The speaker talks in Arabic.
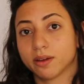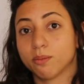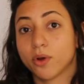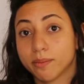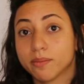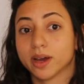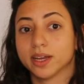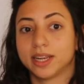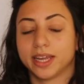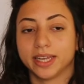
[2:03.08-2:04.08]
مهمة
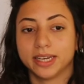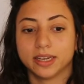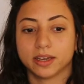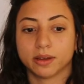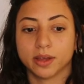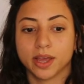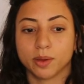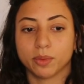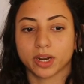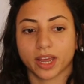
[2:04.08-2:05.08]
لأن
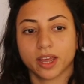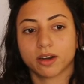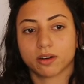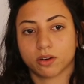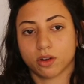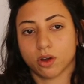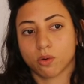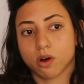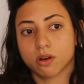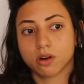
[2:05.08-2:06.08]
من غير
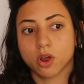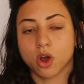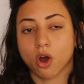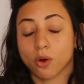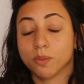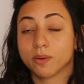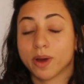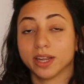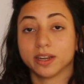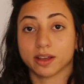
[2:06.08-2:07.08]
حوار عمر
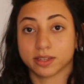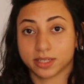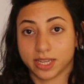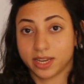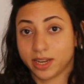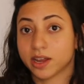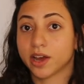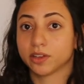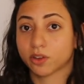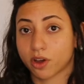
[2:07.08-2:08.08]
ما احنا
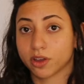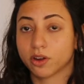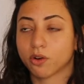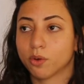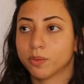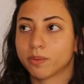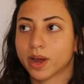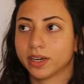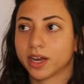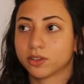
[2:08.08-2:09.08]
ذهننا هيتغير عمر ما
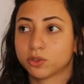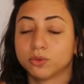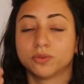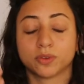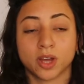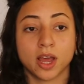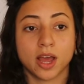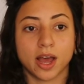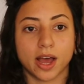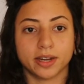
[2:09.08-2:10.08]
احنا هنشوف
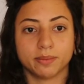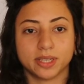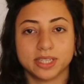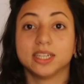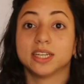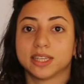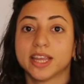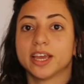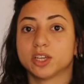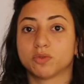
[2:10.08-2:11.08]
هنبتدي
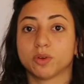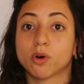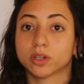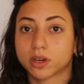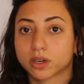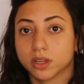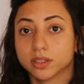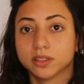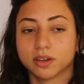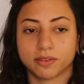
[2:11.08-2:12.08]
نتناقش في
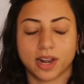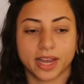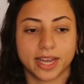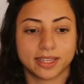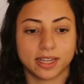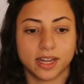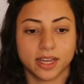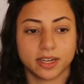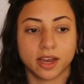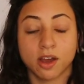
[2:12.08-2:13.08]
معتقداتنا في الحاجات اللي
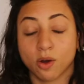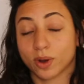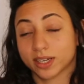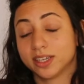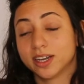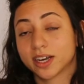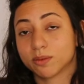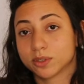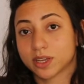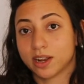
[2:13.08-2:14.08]
احنا واخدينها
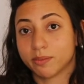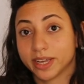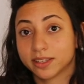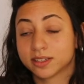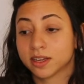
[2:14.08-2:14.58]
كمسلمات